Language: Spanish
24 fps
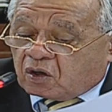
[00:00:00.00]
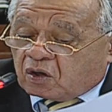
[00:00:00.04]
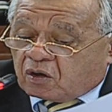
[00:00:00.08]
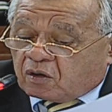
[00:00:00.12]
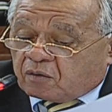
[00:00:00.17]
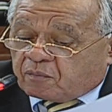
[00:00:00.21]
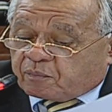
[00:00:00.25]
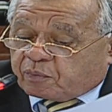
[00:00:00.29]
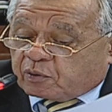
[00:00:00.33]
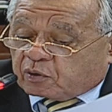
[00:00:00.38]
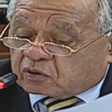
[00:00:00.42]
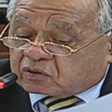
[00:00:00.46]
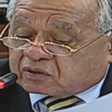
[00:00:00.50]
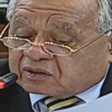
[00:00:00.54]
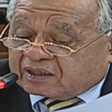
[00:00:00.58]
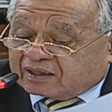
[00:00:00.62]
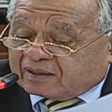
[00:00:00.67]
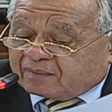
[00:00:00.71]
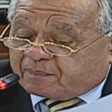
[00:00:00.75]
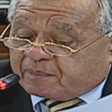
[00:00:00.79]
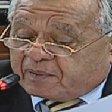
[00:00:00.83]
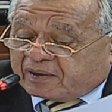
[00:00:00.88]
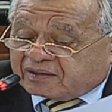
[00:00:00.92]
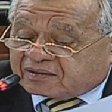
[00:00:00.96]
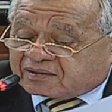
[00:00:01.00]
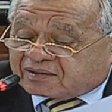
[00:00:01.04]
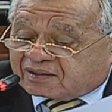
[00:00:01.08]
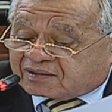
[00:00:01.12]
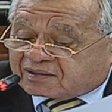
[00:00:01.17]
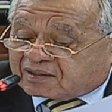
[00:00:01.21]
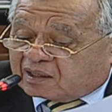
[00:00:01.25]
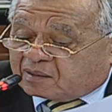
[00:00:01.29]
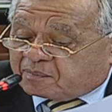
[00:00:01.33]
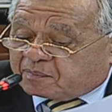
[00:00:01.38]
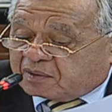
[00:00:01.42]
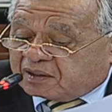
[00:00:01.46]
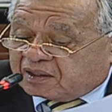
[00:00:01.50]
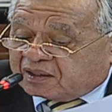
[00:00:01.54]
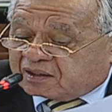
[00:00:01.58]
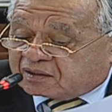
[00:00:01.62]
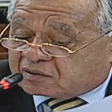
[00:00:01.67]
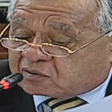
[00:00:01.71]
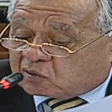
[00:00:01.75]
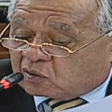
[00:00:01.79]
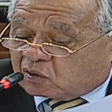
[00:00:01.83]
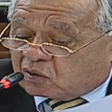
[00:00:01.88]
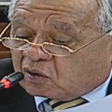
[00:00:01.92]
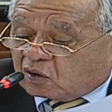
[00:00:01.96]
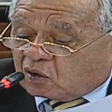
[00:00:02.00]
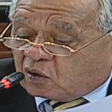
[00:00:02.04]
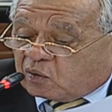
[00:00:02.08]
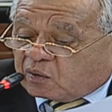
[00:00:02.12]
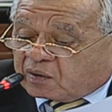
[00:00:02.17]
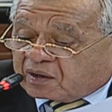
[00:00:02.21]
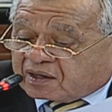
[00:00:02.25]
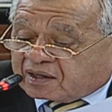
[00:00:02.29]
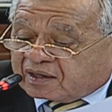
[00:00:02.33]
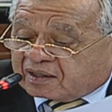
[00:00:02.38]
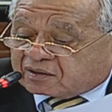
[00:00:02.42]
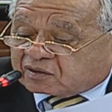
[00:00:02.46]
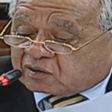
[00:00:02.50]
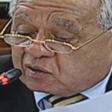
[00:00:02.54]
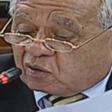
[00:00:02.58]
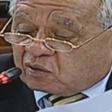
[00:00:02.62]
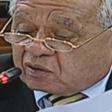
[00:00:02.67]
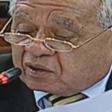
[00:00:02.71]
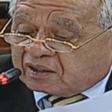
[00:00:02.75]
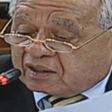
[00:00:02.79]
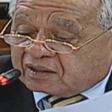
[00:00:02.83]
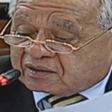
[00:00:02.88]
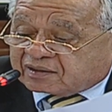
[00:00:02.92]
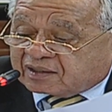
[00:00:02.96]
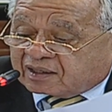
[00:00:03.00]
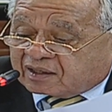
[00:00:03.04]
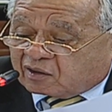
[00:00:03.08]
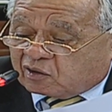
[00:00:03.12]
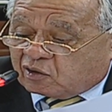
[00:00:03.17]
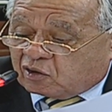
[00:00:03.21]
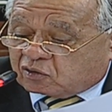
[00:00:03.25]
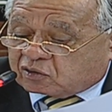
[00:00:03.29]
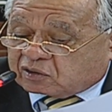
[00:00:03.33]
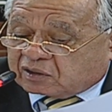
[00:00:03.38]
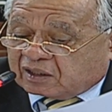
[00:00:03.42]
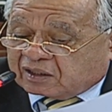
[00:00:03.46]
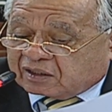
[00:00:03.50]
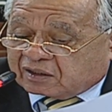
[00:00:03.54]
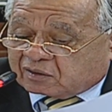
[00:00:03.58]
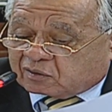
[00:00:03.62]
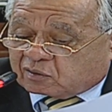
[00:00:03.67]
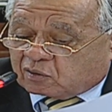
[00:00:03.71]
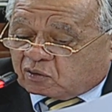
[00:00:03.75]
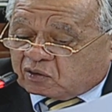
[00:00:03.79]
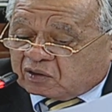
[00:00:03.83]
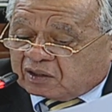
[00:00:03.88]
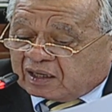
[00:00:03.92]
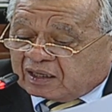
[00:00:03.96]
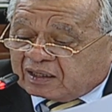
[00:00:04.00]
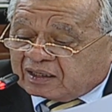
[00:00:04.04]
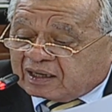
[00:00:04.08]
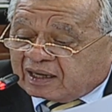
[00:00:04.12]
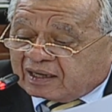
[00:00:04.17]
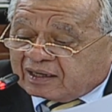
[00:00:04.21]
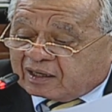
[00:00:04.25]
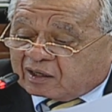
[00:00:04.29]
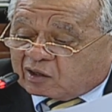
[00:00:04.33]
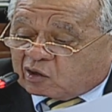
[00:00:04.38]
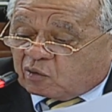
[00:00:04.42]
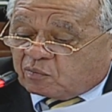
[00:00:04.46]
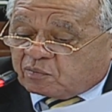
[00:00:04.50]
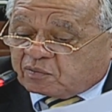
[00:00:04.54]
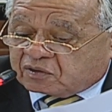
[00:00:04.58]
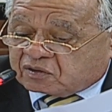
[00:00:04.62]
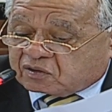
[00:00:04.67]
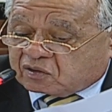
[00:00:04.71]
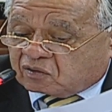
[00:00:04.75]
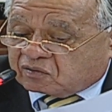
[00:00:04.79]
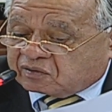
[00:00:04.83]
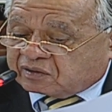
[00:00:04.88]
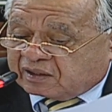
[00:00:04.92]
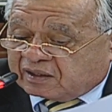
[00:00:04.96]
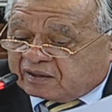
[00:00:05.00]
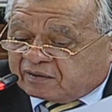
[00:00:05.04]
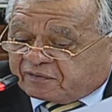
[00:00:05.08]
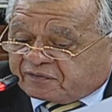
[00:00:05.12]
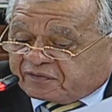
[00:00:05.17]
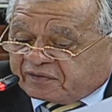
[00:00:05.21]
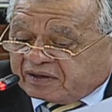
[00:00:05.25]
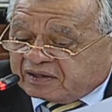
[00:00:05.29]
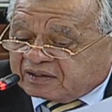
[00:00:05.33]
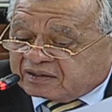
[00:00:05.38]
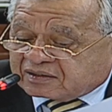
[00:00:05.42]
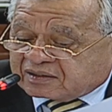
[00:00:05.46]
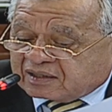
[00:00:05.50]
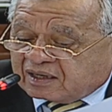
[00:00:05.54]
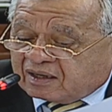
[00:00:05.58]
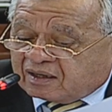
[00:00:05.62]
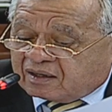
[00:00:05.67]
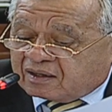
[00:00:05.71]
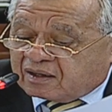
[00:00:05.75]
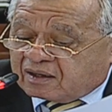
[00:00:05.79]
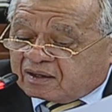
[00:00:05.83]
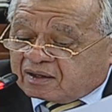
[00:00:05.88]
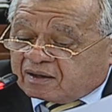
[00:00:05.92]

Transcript: por tres veces al ministro de Gobernación y Desarrollo Territorial a la Comisión de Defensa